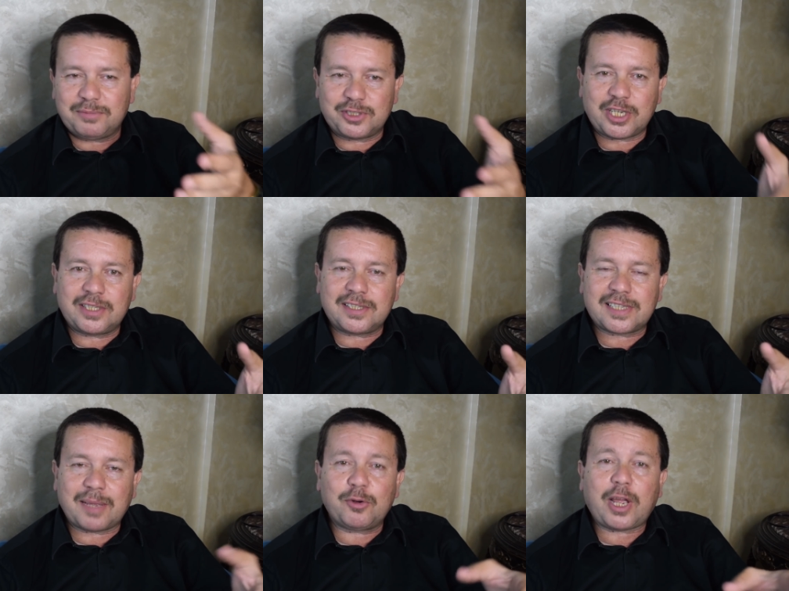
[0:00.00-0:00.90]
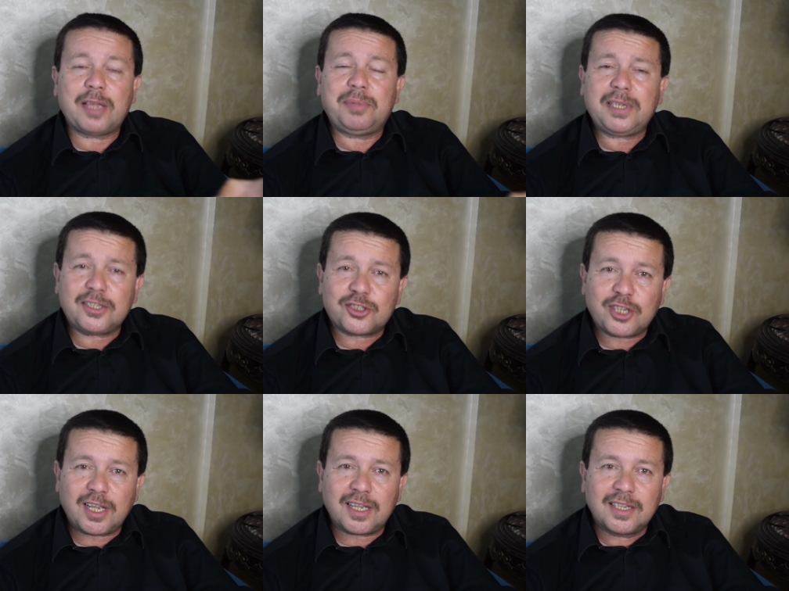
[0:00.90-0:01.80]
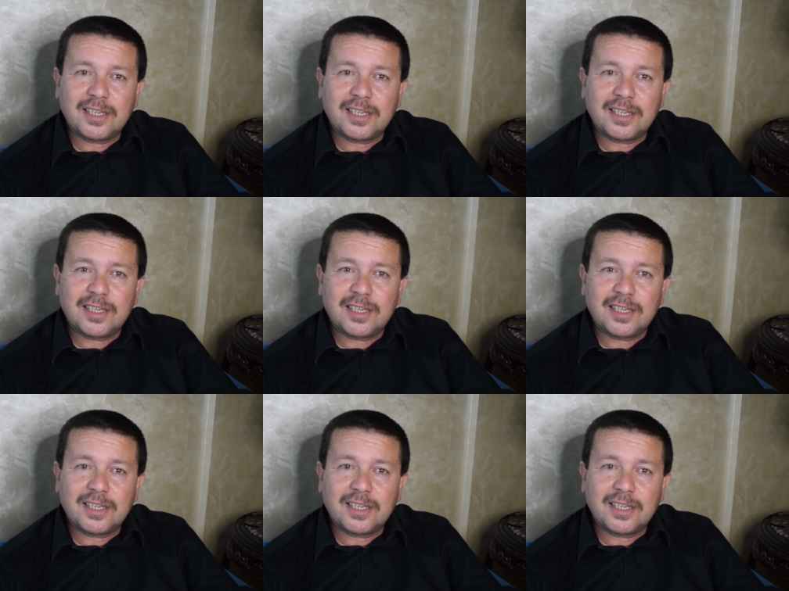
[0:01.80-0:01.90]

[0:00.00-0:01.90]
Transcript: مش قادر يستحمله هيبيع الشقه